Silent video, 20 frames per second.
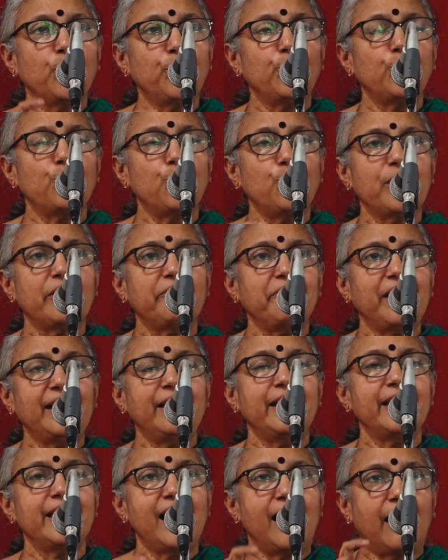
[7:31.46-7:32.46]
ஒன்று கூட
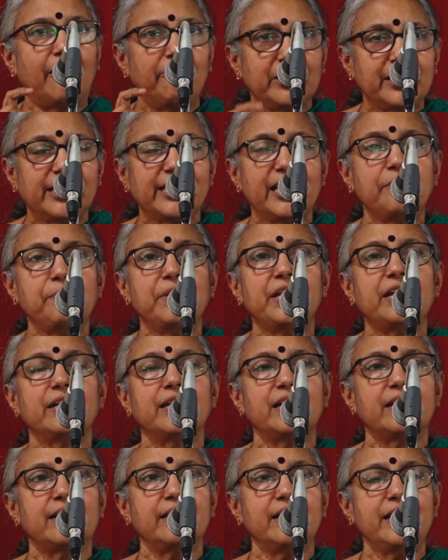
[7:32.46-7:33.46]
வேண்டிய அவசியம்
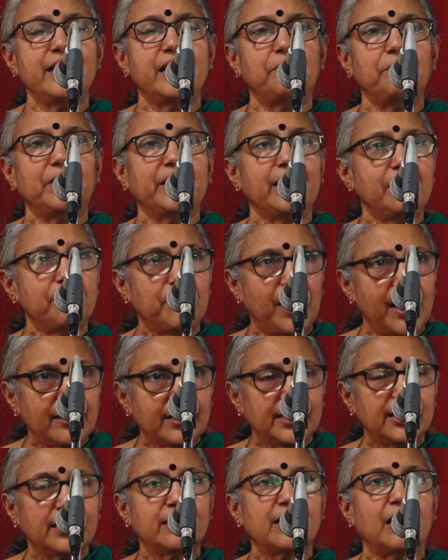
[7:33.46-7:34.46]
இருக்கிறது என்பதை
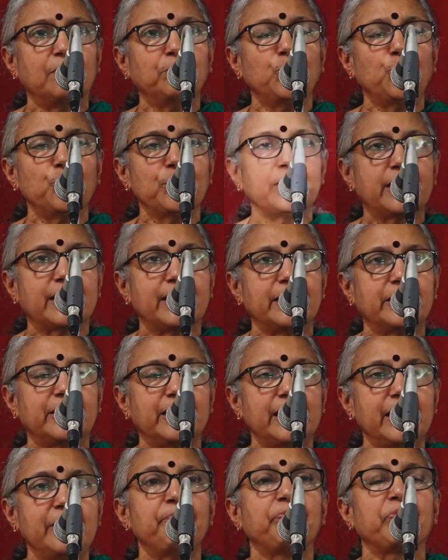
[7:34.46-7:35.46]
மார்க்சிஸ்ட் கம்யூனிஸ்ட்
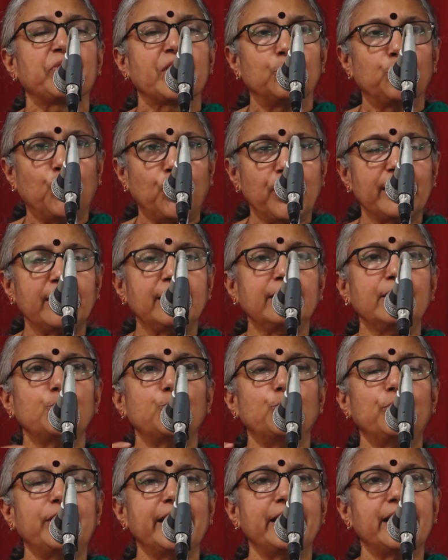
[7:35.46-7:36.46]
கட்சி தொடர்ந்து
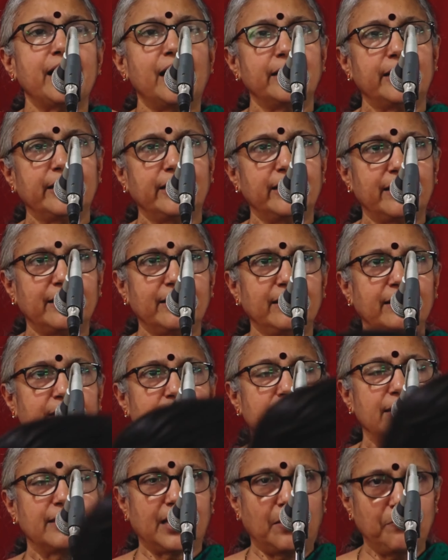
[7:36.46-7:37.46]
சுட்டிக்காட்டுகிறது
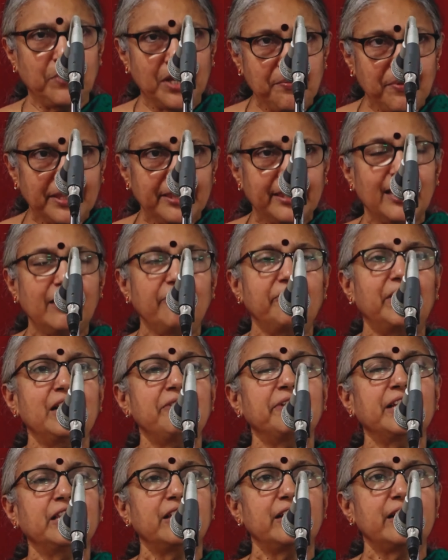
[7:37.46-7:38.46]
சமீபத்தில்
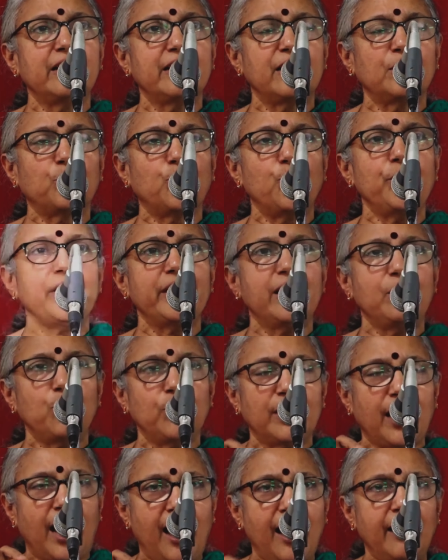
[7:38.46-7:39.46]
வெளிவந்திருக்கக்கூடிய
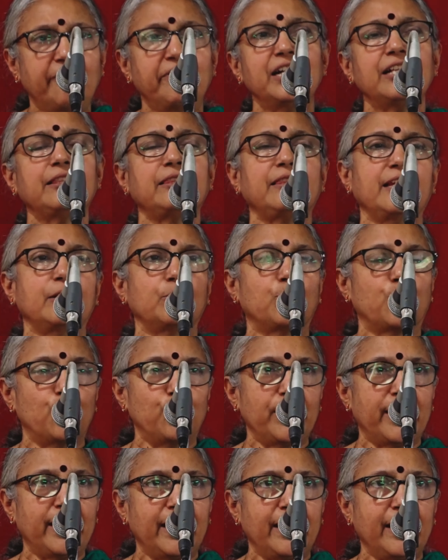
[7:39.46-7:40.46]
ஒரு ஆவணத்தில்
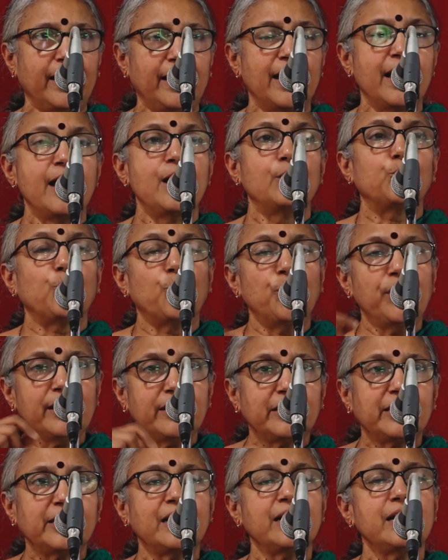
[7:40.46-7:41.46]
கூட
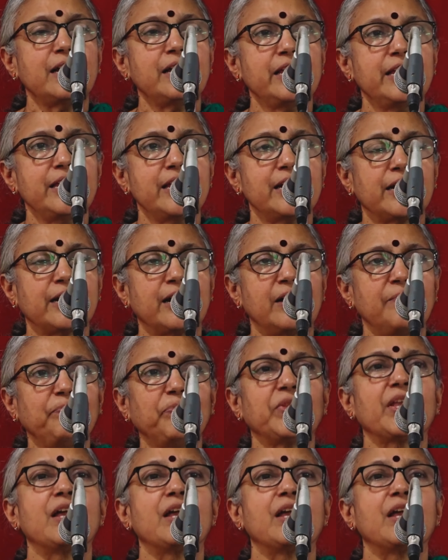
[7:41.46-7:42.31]
தொழிற்சங்க இயக்கம்